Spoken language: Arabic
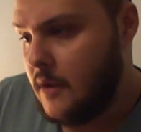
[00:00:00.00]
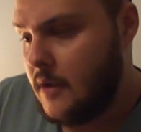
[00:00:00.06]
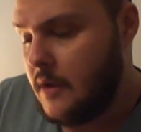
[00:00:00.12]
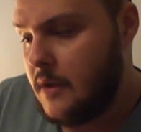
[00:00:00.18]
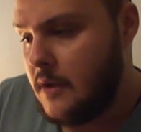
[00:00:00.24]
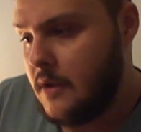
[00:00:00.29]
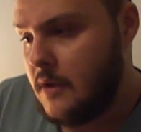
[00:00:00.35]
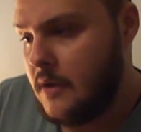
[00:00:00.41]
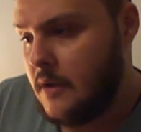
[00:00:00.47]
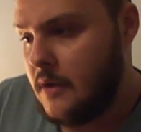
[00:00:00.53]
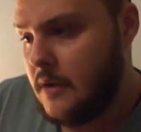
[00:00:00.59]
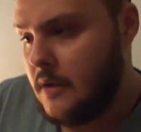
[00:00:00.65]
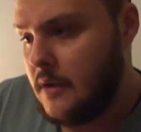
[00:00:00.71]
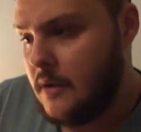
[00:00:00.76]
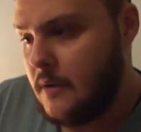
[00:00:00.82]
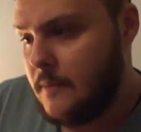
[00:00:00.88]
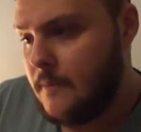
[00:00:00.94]

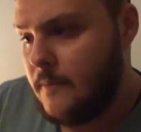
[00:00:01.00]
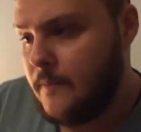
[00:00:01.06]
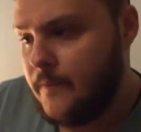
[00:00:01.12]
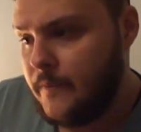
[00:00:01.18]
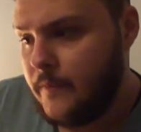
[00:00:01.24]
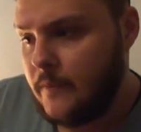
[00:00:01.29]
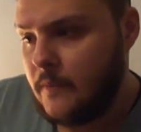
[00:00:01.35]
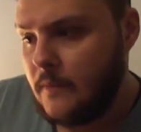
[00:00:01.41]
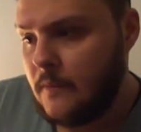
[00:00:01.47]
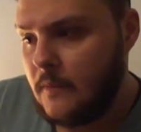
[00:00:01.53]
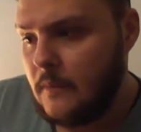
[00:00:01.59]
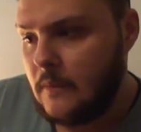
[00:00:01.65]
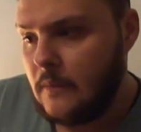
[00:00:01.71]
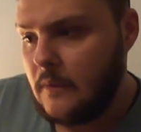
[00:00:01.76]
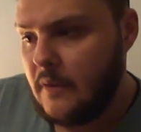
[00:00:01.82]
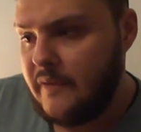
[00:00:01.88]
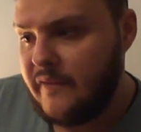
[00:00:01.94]
آه
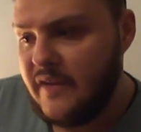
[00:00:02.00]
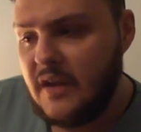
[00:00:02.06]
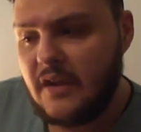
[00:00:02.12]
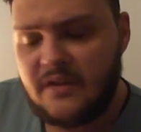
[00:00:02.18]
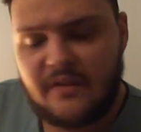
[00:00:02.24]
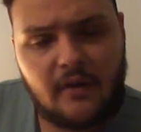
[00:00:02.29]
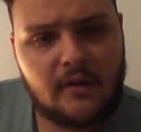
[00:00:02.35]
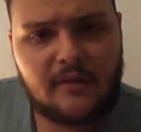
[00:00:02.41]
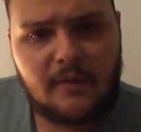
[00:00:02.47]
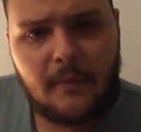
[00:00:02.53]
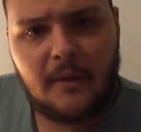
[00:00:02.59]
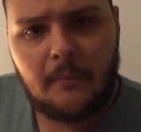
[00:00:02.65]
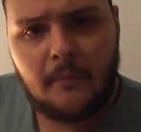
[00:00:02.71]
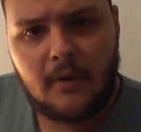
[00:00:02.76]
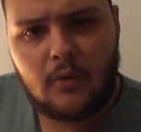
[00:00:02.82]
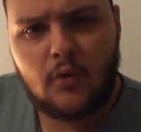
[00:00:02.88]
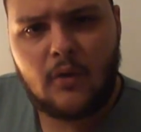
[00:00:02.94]
في اختيار
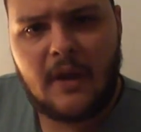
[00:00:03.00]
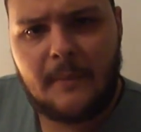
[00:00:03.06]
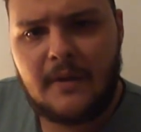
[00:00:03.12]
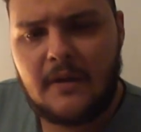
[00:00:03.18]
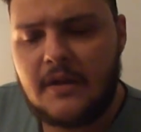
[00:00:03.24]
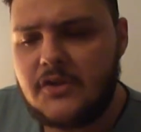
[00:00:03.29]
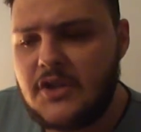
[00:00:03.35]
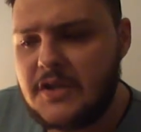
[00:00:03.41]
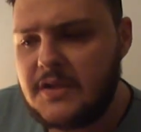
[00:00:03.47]
طبعا برضو كمان